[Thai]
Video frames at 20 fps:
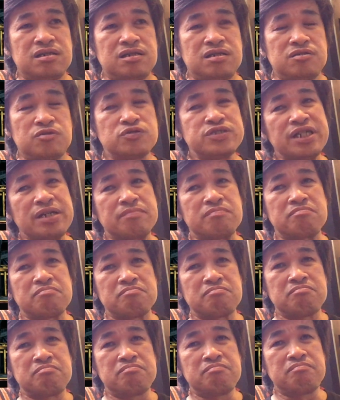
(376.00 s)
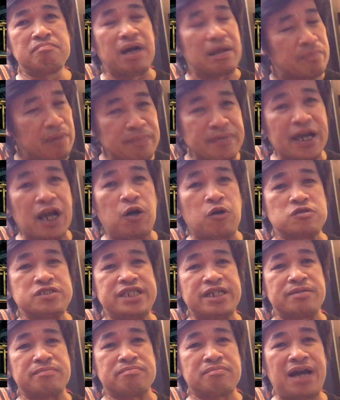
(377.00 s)
รู้สึกเหมือนมันเป็นของจ
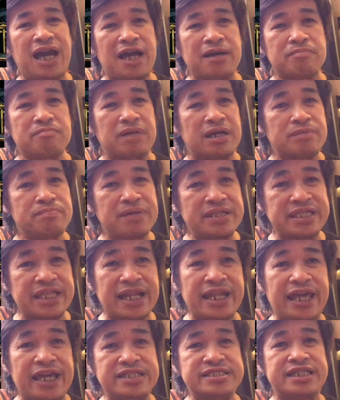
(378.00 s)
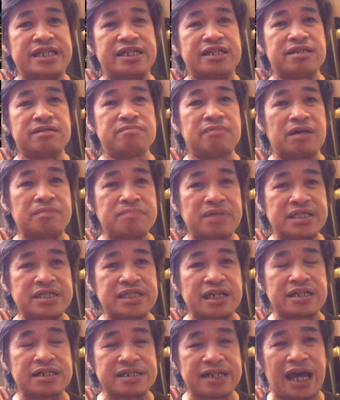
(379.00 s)
ริงมากเหมือนเป็นทะเลจริง เหมือนเป็น
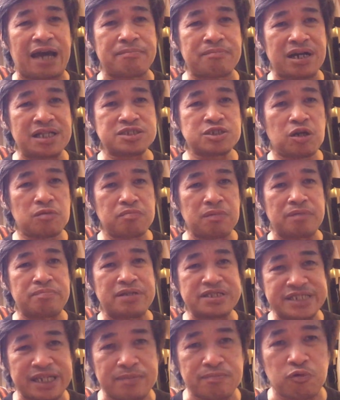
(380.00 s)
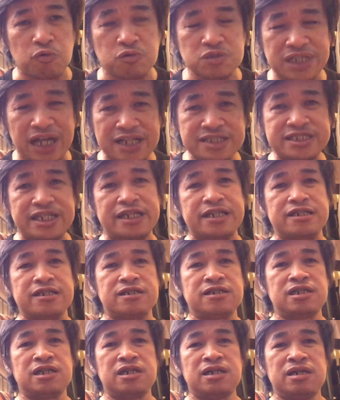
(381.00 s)
ตึกรามบ้านช่องเหมือนเป็นสิ่งปลูกสร้างจริง
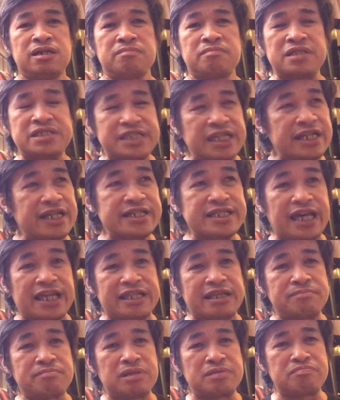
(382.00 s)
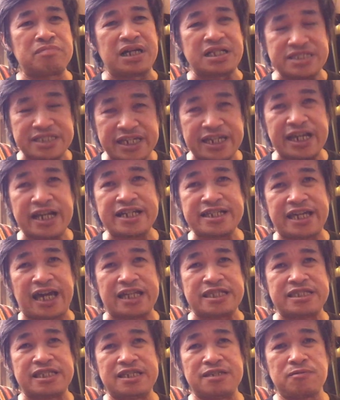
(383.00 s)
มันจริงขนาดนั้นมันเหมือนจริงขนา
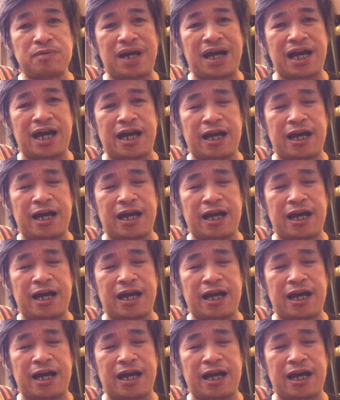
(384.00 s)
ดที่ว่า